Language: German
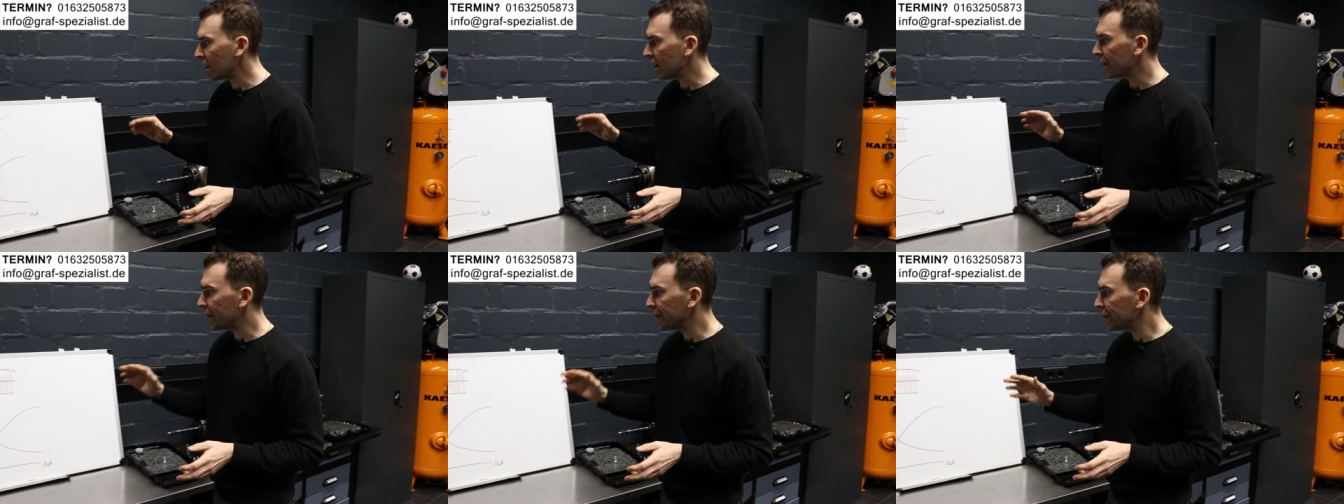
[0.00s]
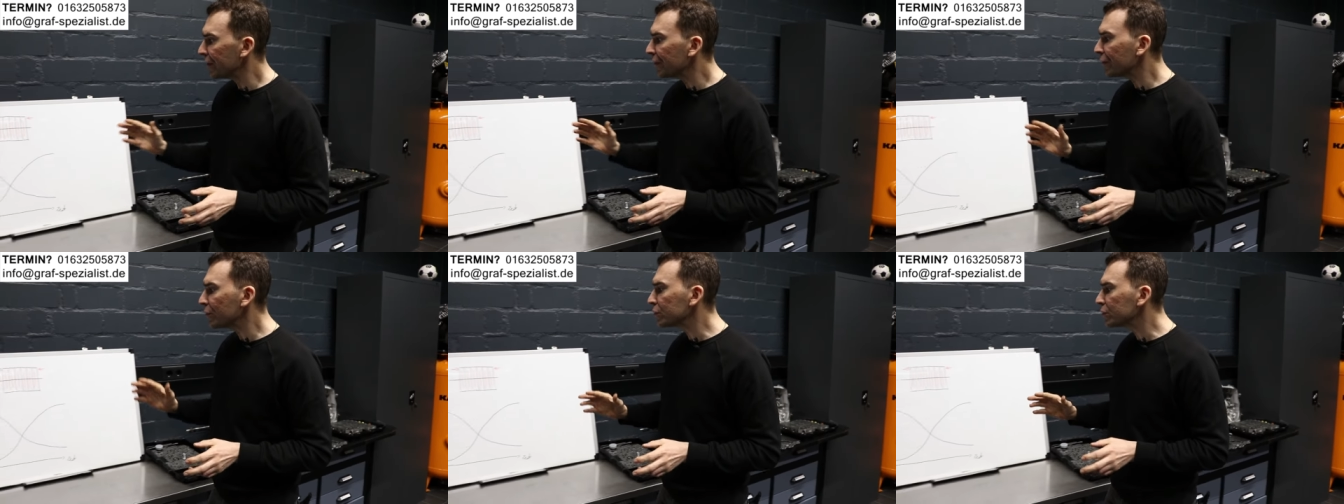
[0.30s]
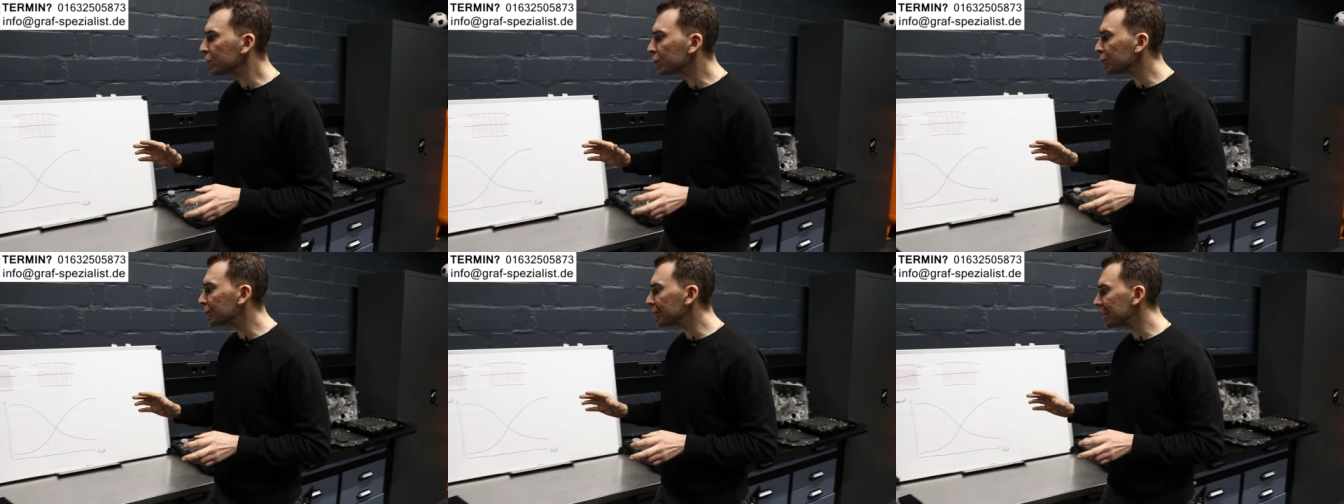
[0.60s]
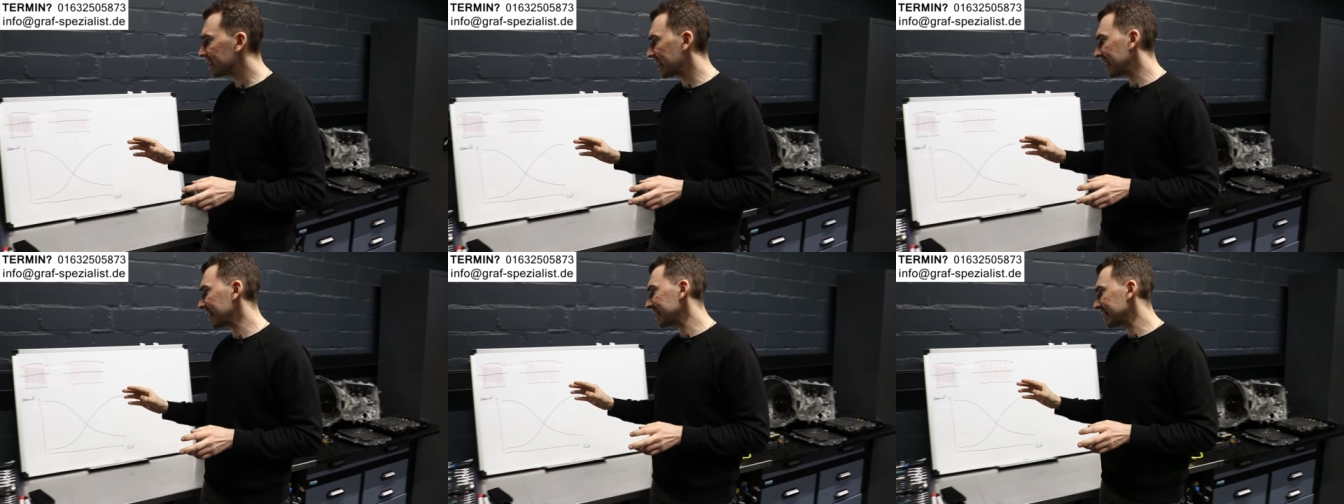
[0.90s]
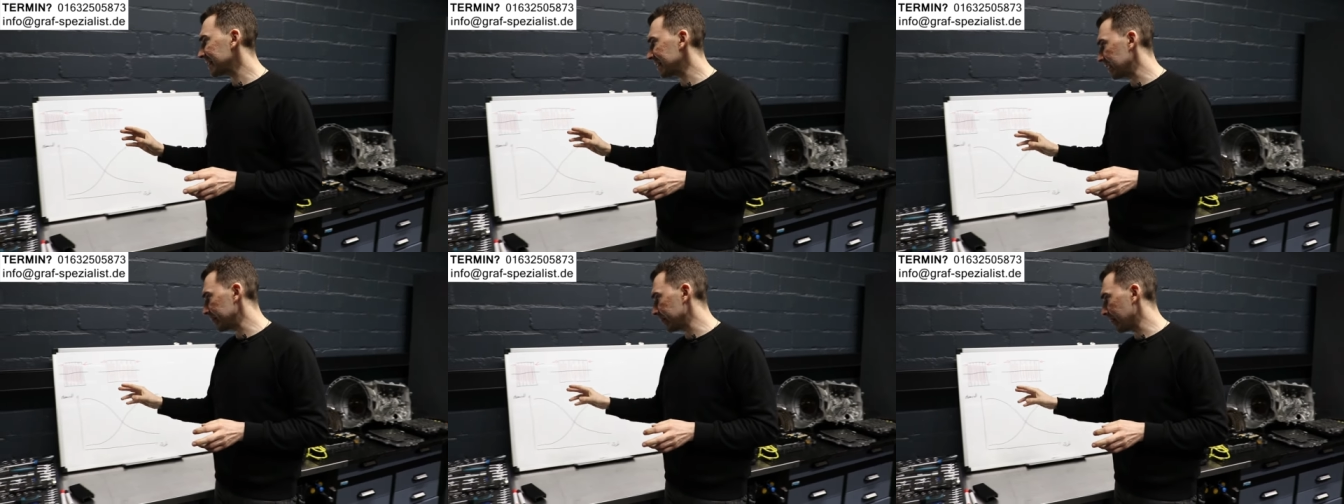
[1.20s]
Wie funktioniert ein
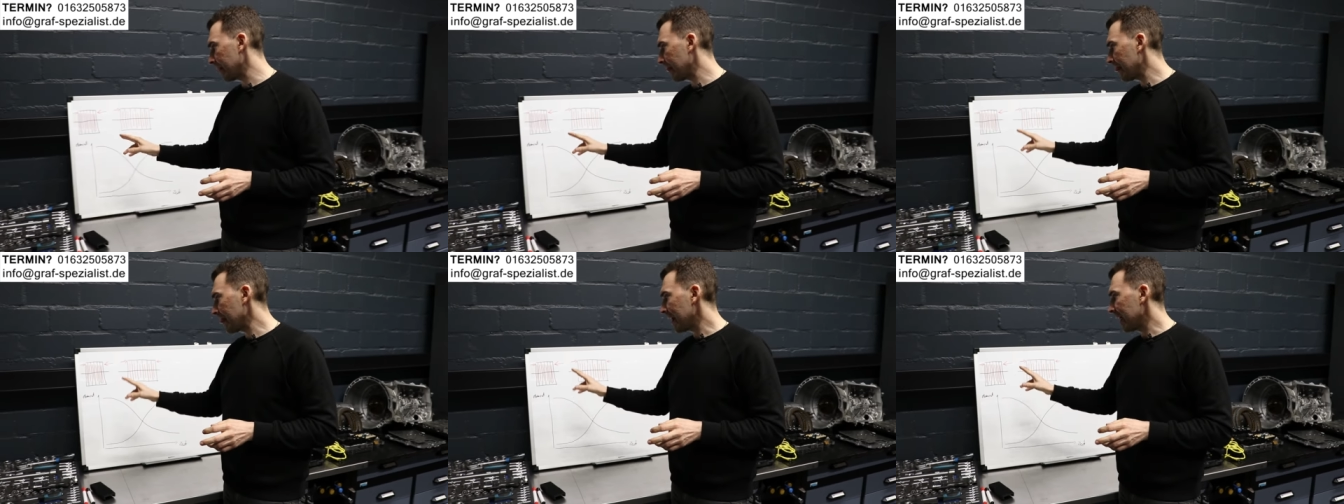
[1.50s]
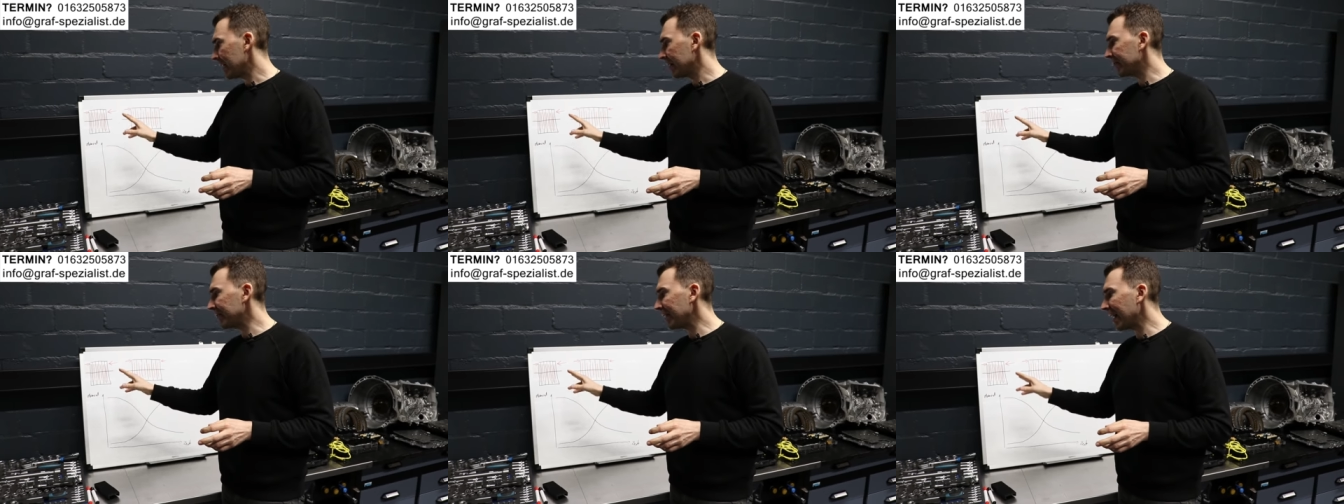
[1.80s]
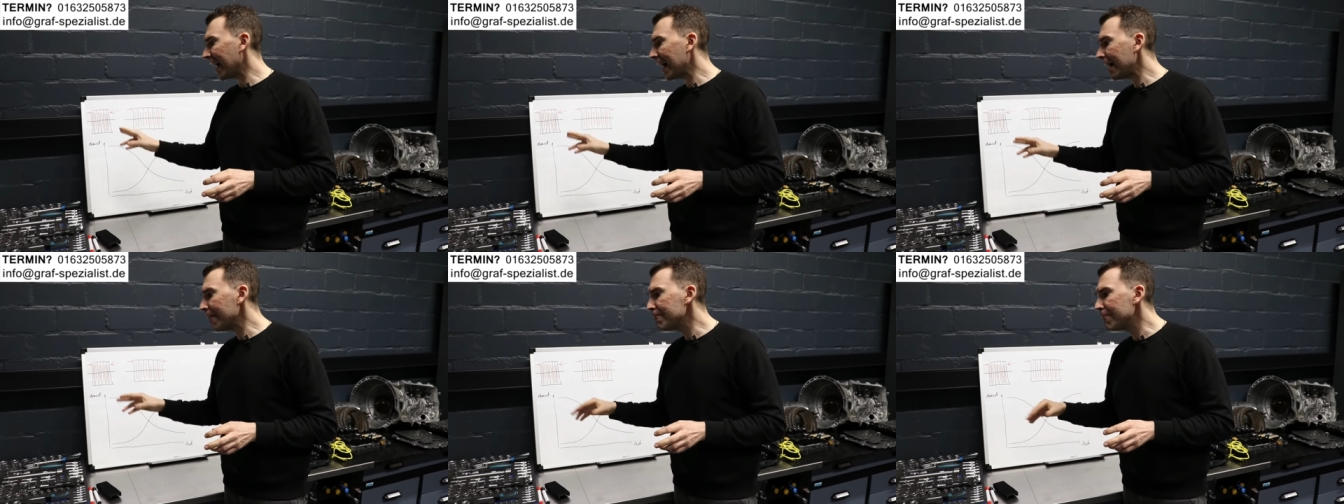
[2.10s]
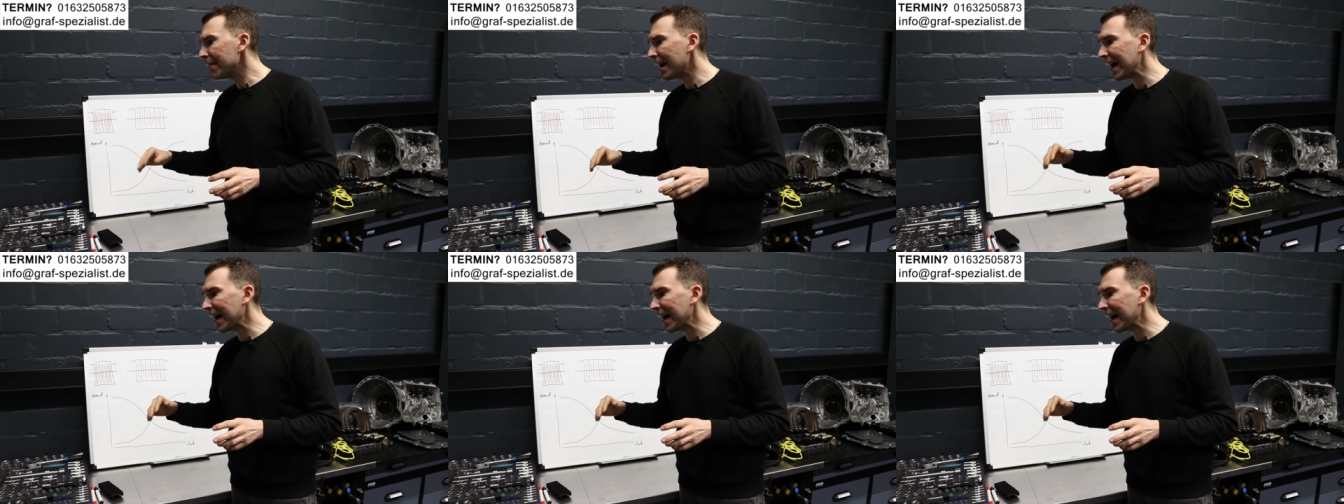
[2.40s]
Getriebe? Wir haben